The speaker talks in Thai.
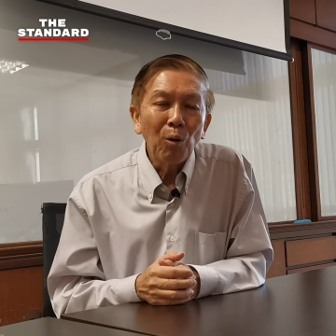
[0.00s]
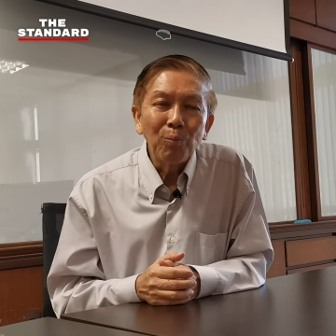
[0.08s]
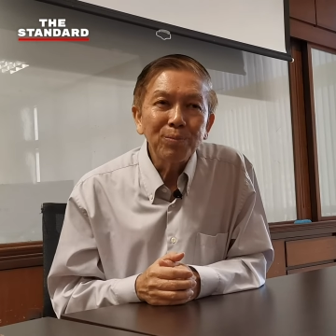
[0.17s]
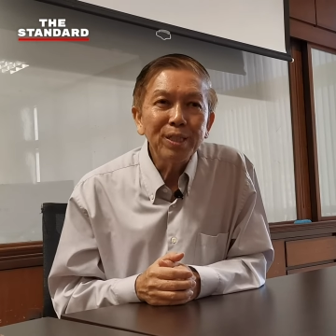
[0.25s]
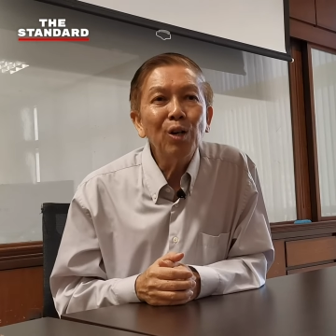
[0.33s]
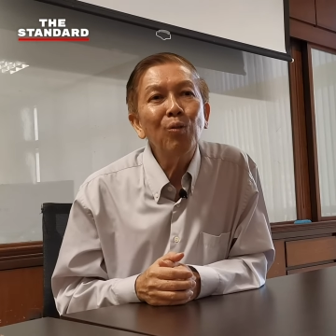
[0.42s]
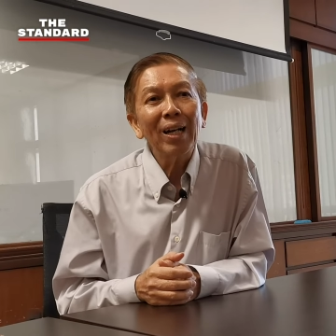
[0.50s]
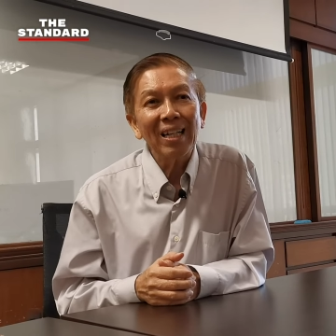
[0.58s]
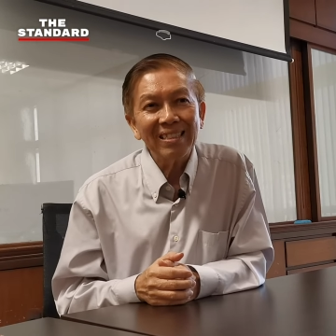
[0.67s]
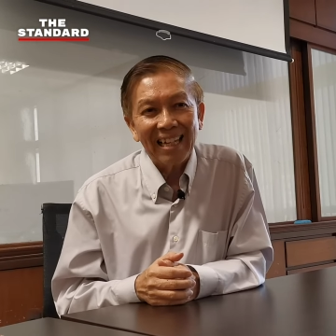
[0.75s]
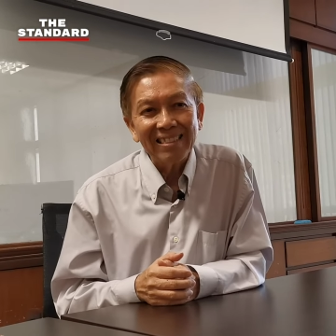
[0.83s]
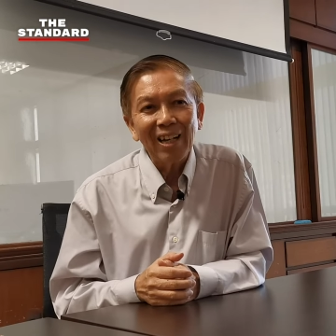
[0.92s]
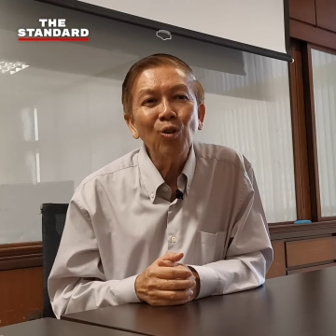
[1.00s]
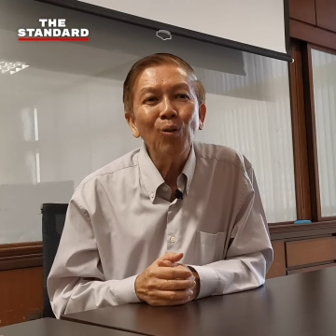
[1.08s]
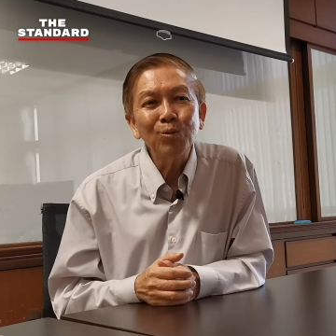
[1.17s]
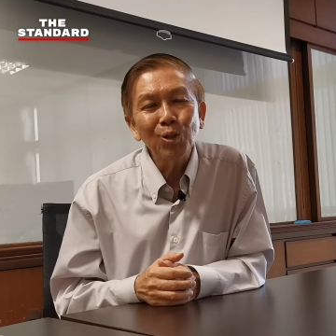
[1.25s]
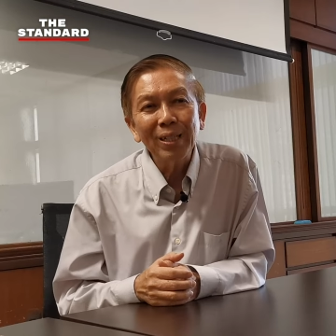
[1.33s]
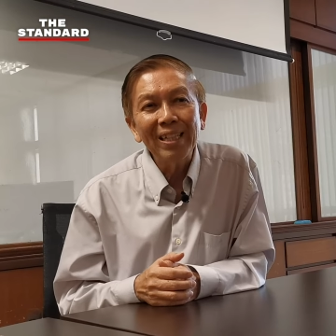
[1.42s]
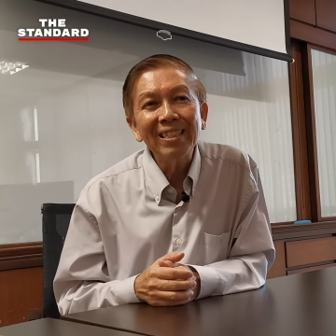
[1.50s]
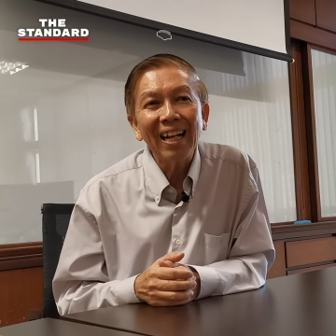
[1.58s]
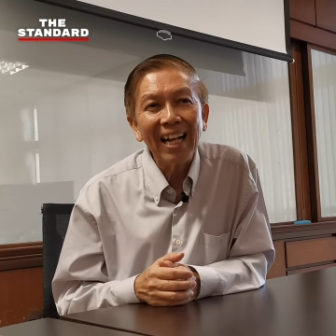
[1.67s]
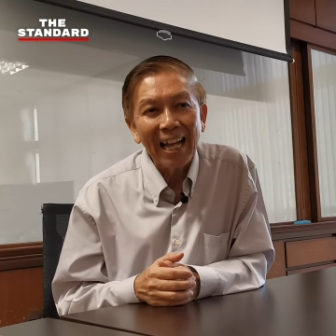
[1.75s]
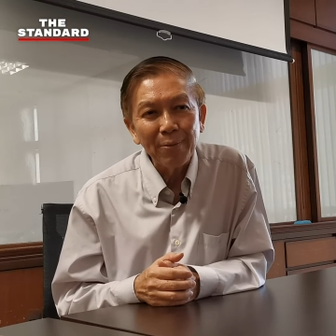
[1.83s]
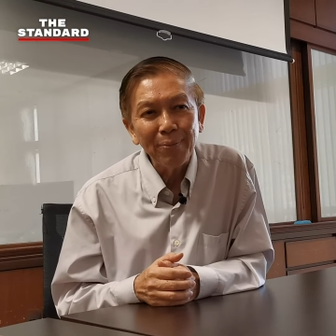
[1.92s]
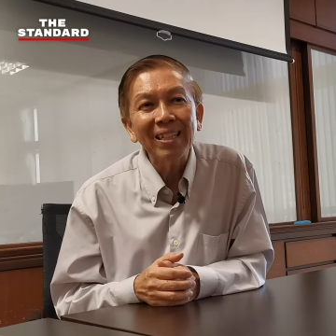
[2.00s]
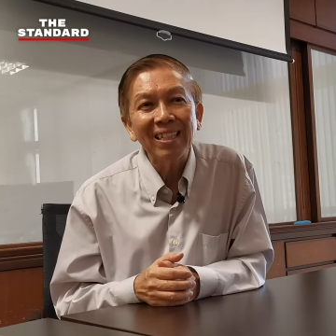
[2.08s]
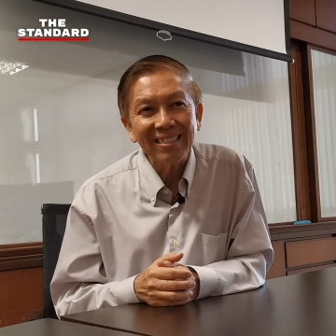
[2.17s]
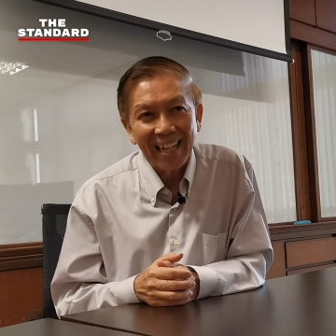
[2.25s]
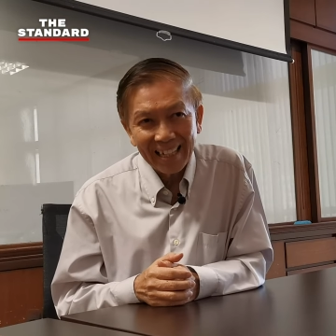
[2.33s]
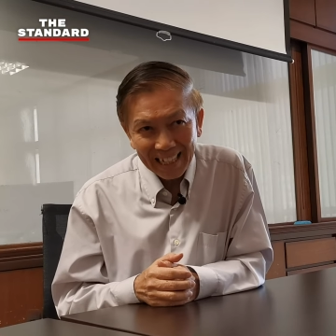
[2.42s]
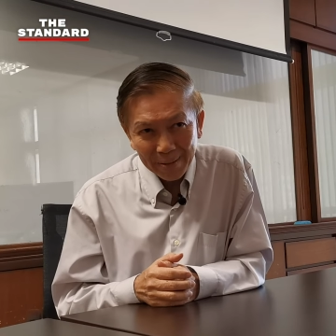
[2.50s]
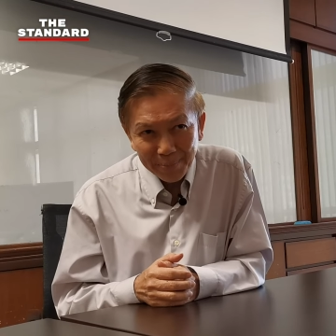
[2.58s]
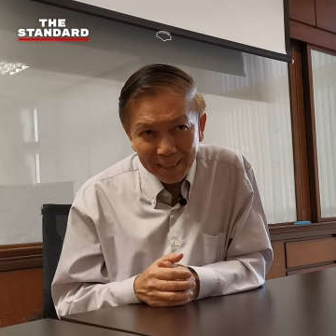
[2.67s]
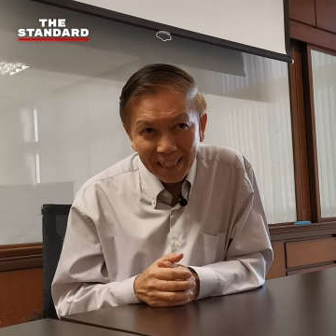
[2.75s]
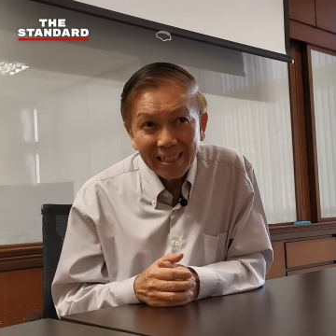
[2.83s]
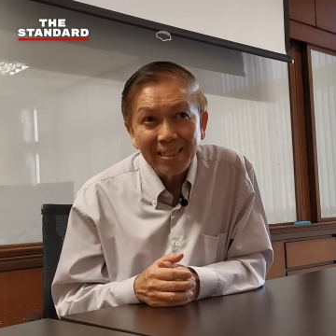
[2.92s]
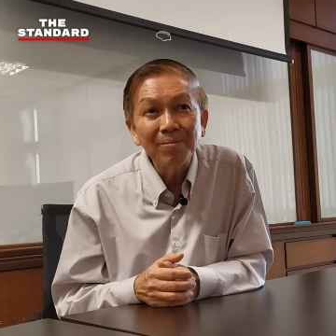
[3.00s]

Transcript: ผมเชื่อว่ากระแสสังคมจุดนี้จะกลายเป็นกระแสการเมือง